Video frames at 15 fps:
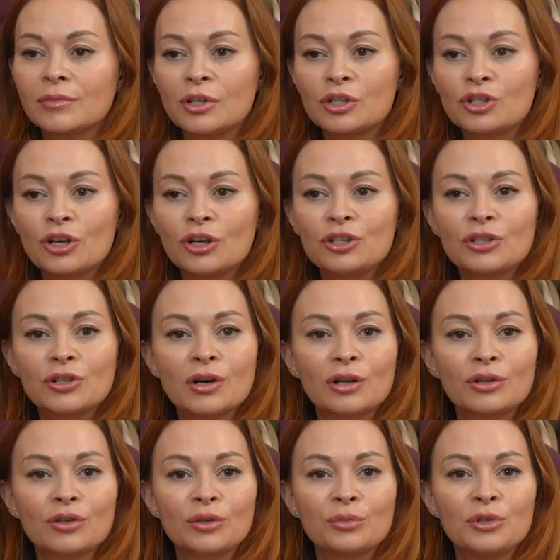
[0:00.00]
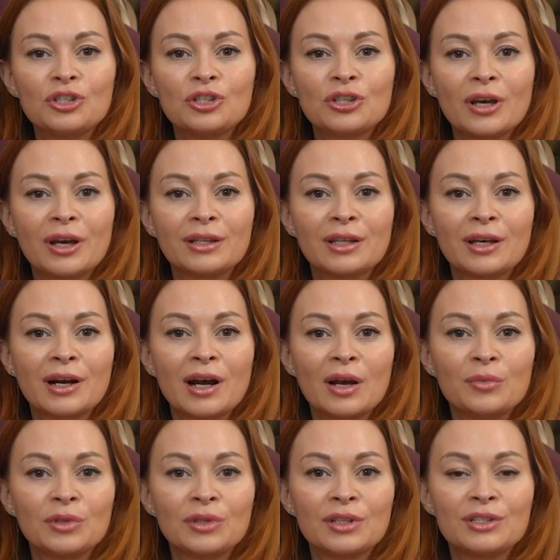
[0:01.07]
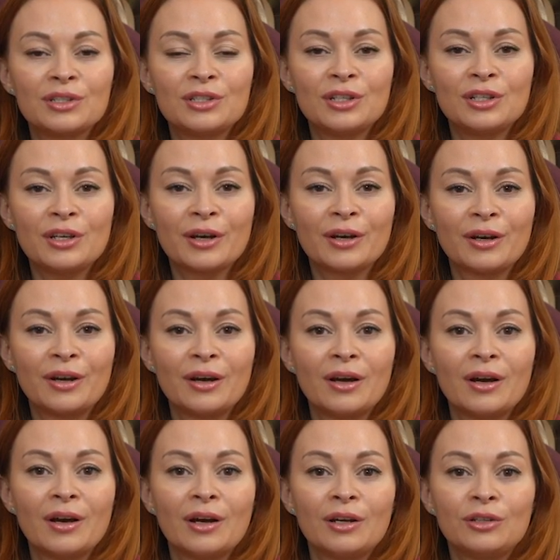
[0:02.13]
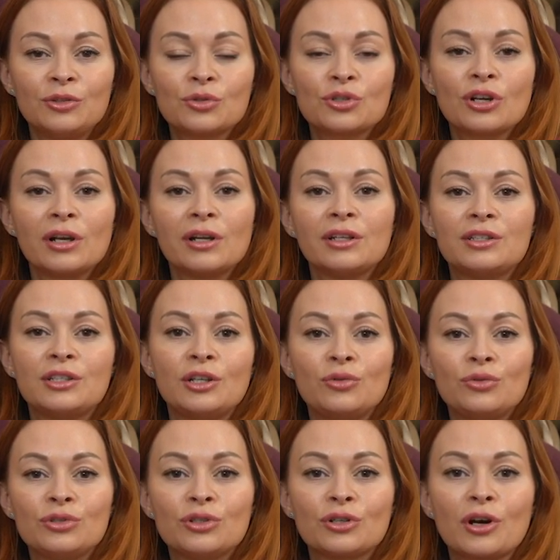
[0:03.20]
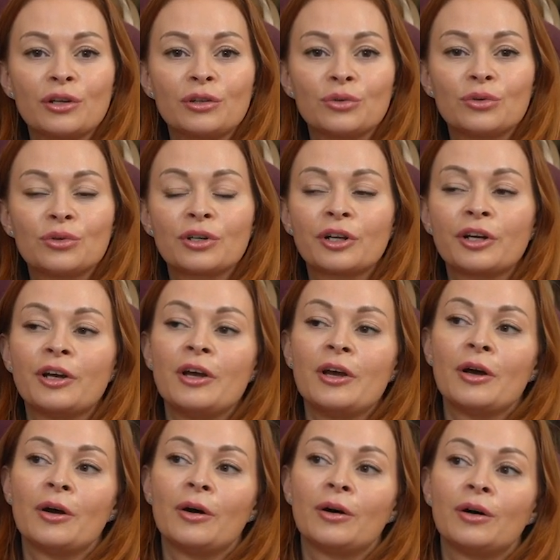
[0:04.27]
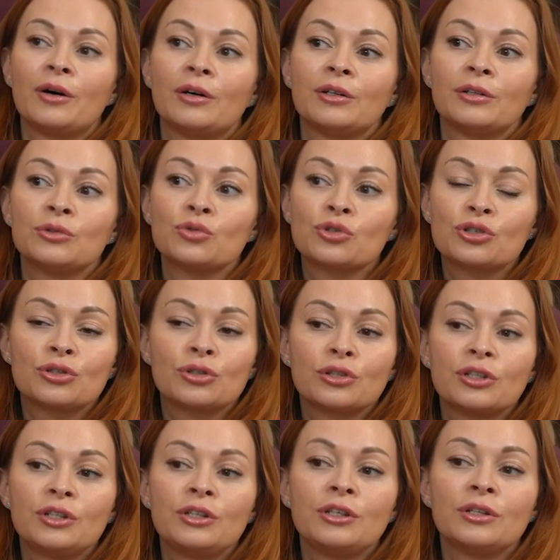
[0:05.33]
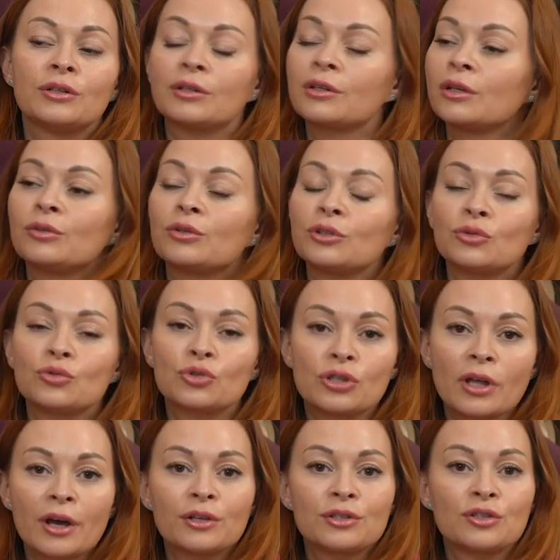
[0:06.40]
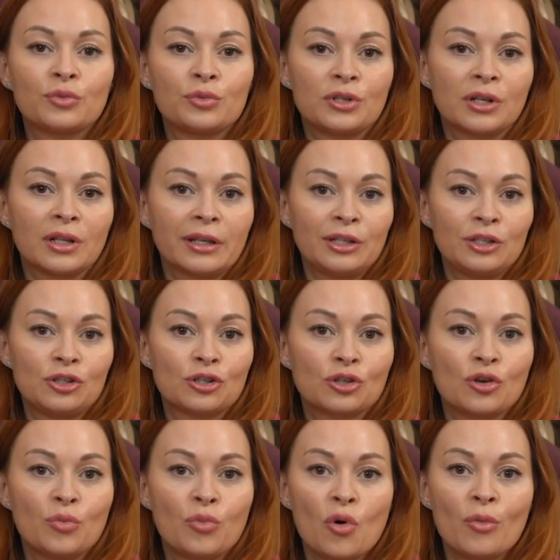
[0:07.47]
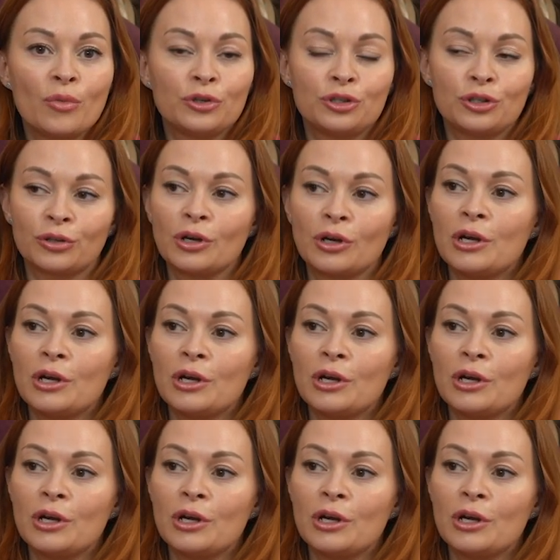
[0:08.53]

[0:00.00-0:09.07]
Женщина, которая мечтает о каменной стене. Неужели эти люди, которые а, нужны, э, которые нуждаются в психологической помощи,